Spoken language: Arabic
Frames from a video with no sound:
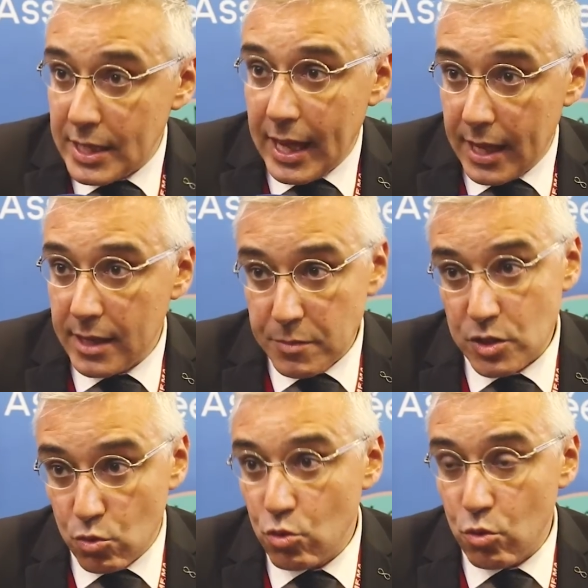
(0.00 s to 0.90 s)
النهايه
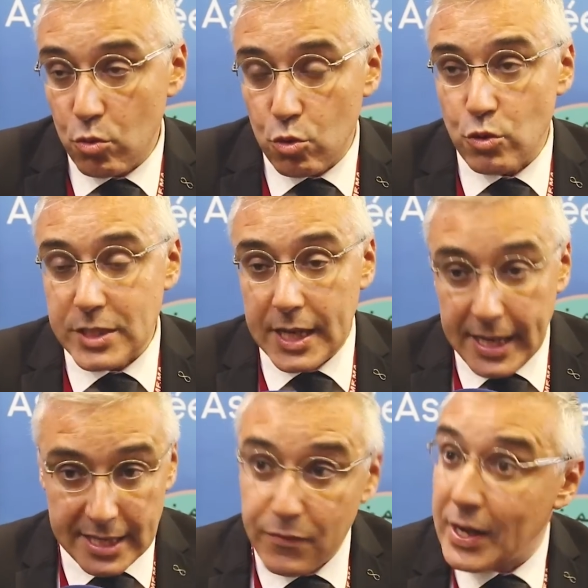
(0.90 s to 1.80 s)
باش نقولوا نكونوا
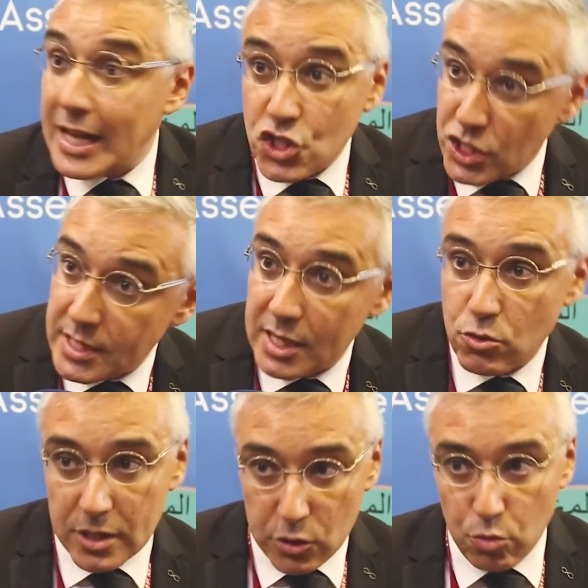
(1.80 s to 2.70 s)
صريحين فرقه جديده اللي
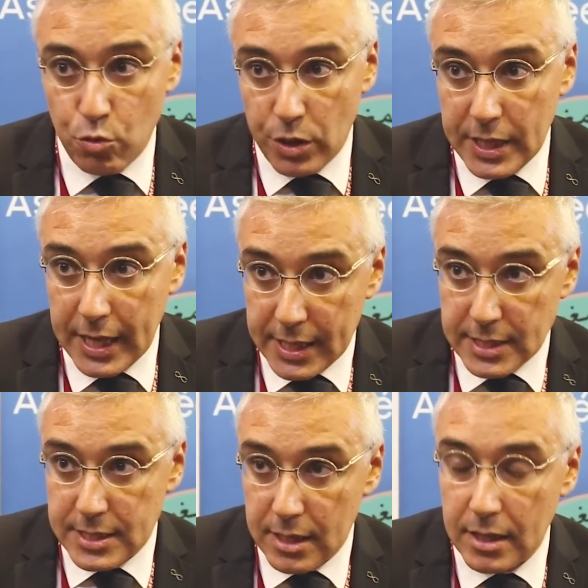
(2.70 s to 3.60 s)
وصلت ربع
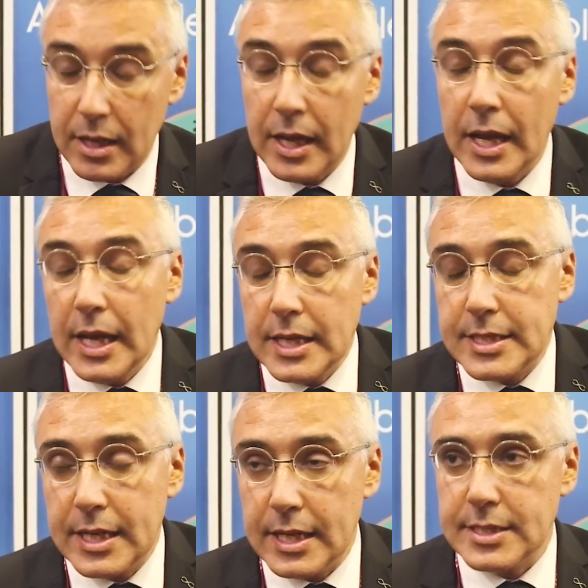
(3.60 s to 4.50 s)
النهايه ديال
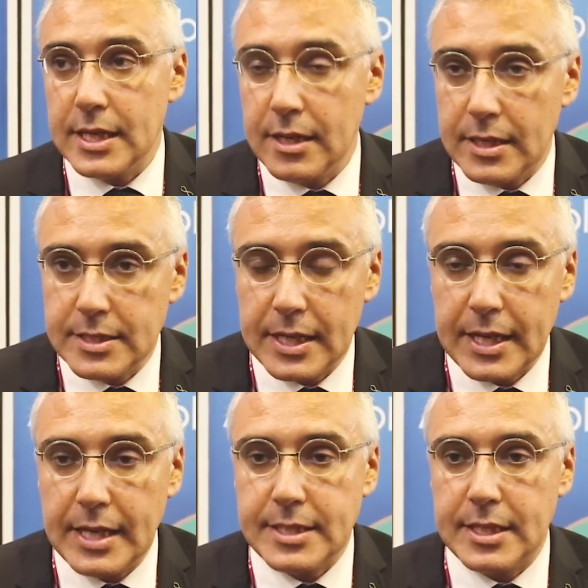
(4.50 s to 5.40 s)
ديال ديال ديال
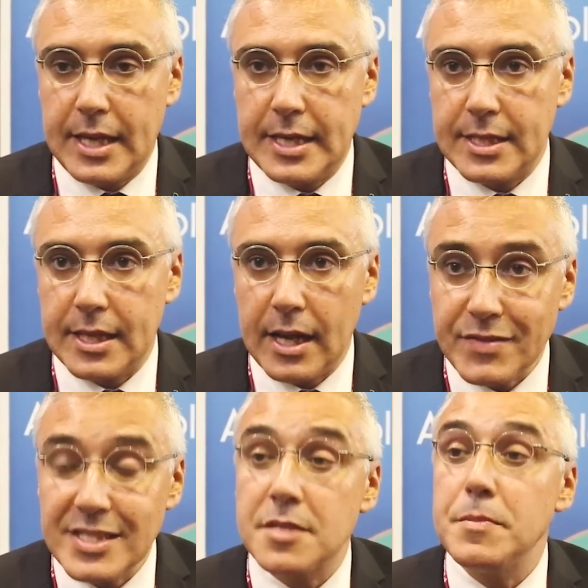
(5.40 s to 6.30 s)
كاس كاس
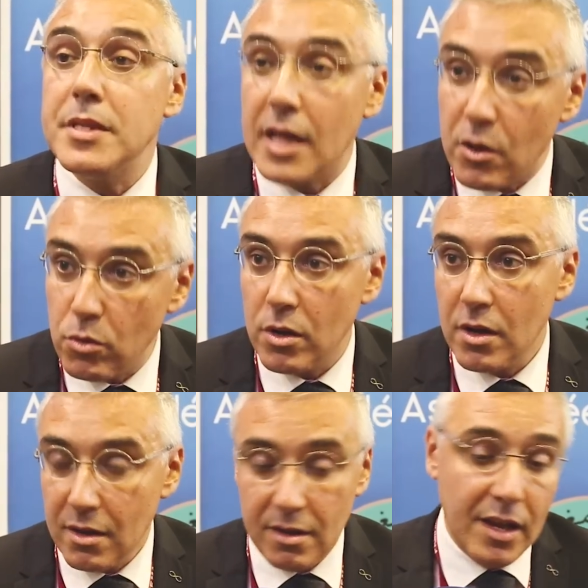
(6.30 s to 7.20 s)
الكاف تنتمناو
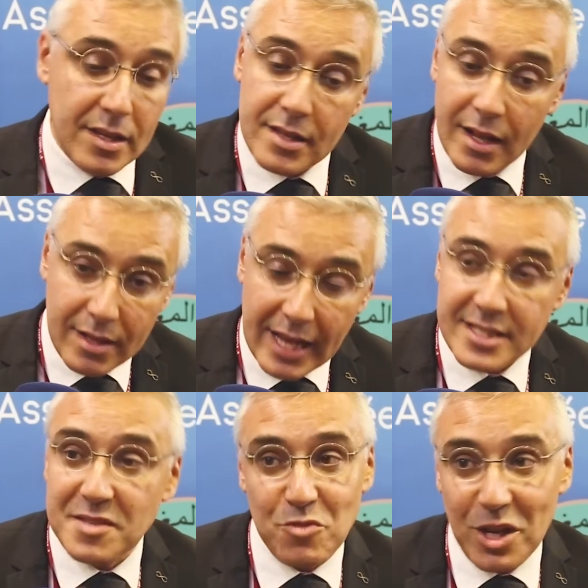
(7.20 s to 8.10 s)
الان راه
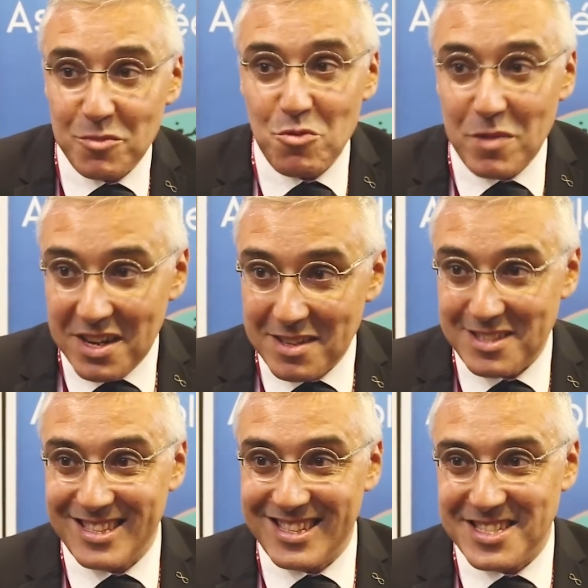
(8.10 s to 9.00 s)
خايدين بواحد المباراه
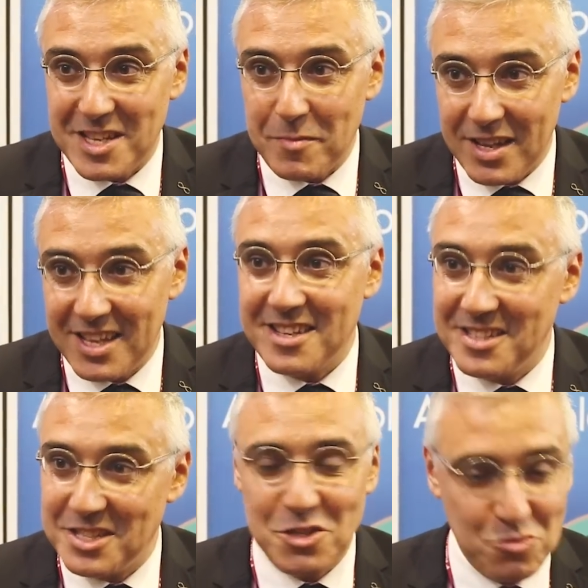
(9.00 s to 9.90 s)
ضد الزمالك
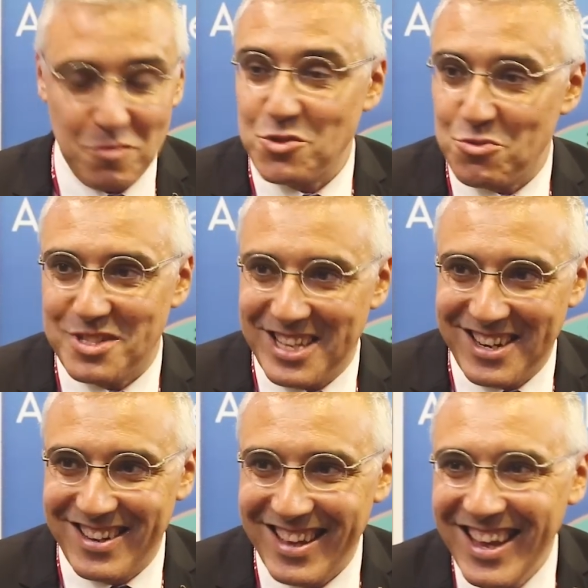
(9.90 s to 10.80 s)
لان شي شويه
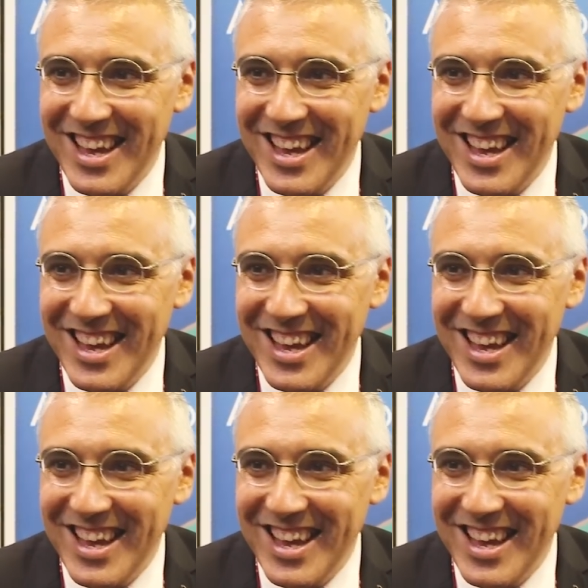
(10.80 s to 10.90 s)
متوتر